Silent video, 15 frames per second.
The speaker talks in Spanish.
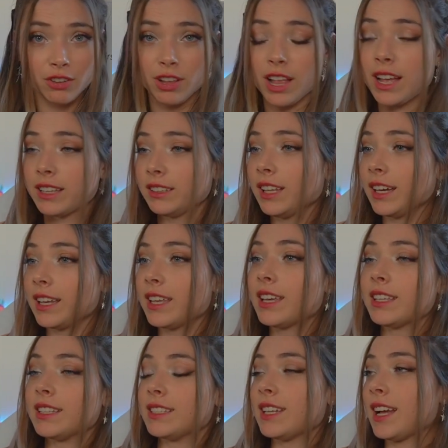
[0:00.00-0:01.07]
la gente aquí
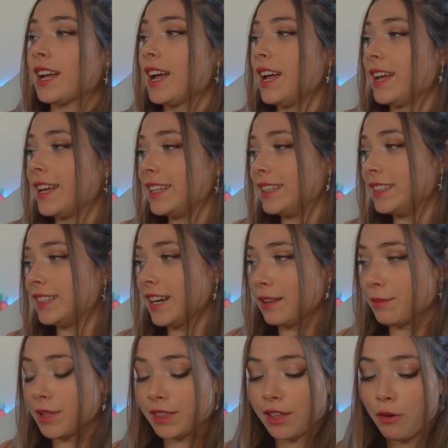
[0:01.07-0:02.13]
que te saca eh,
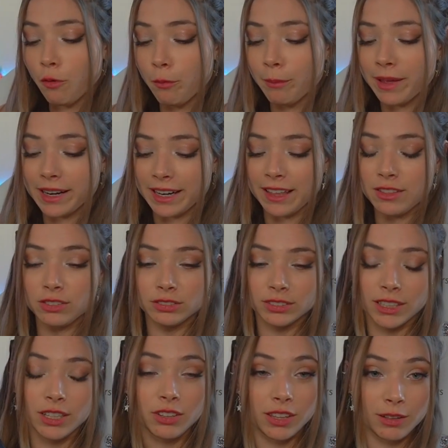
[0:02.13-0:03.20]
literalmente un mercado
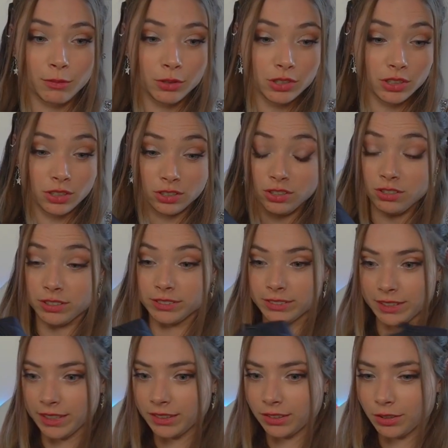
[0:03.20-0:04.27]
entero del bolso. Yo no lo
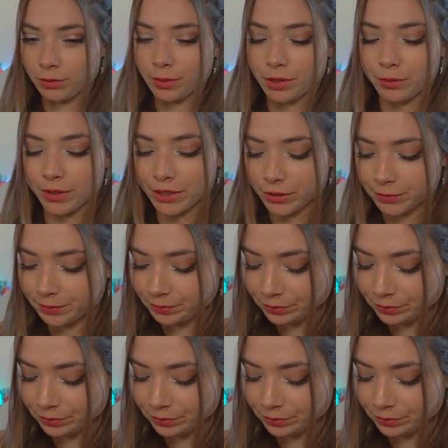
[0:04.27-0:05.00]
entiendo, pero bueno.